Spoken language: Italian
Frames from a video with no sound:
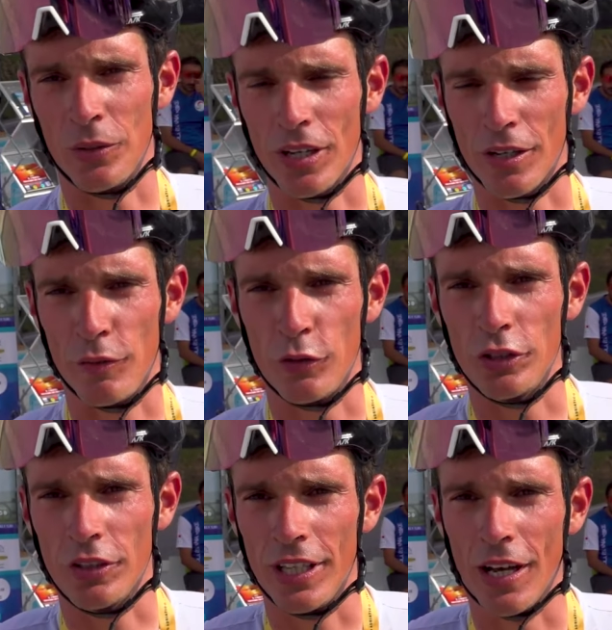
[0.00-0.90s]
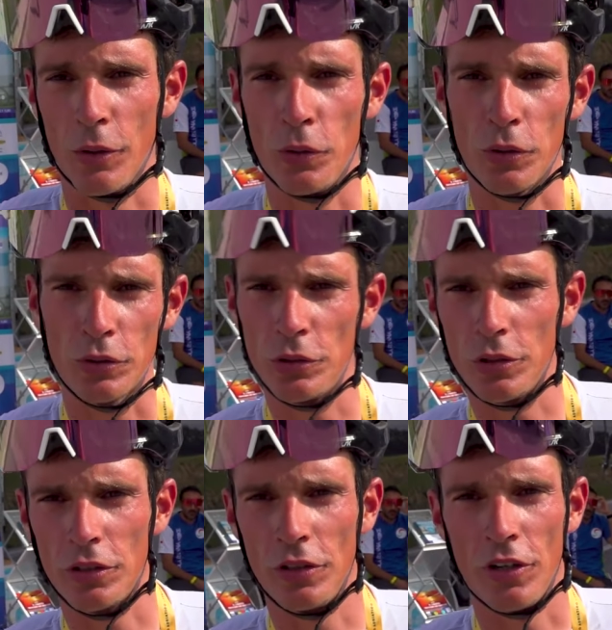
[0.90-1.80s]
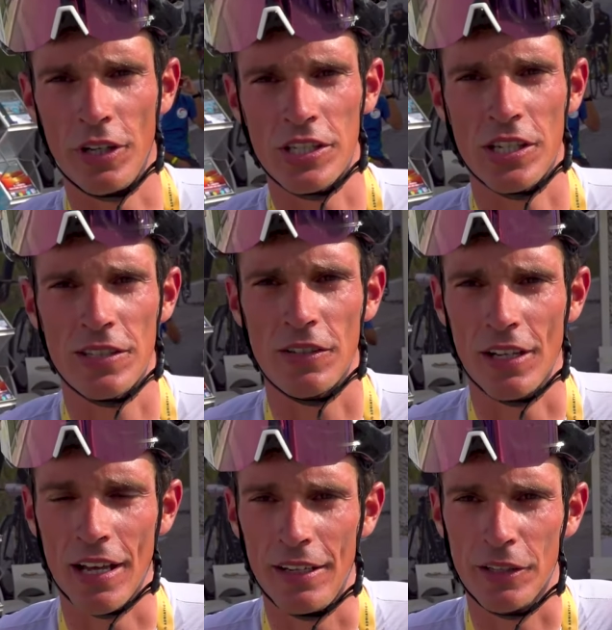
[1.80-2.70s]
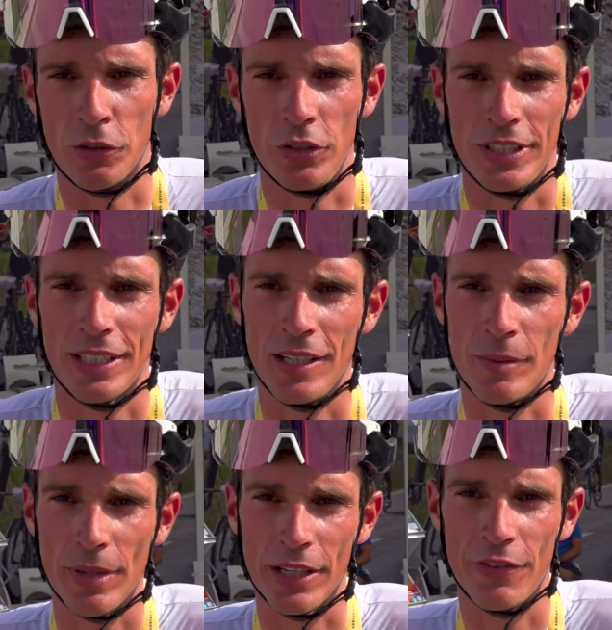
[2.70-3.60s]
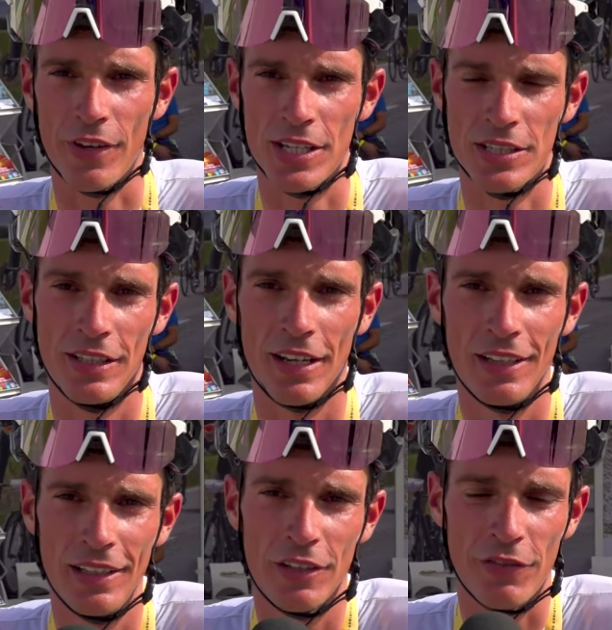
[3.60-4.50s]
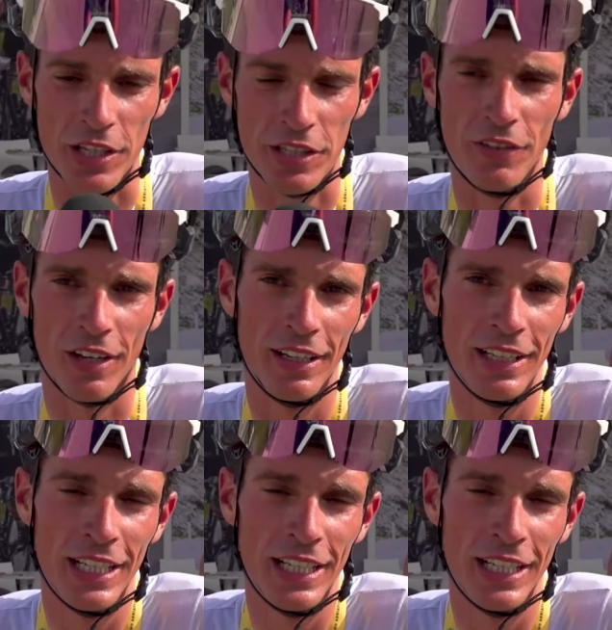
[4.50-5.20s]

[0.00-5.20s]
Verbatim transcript: una Gran Fondo che ha un contorno eccezionale con l'Italian Bike Festival,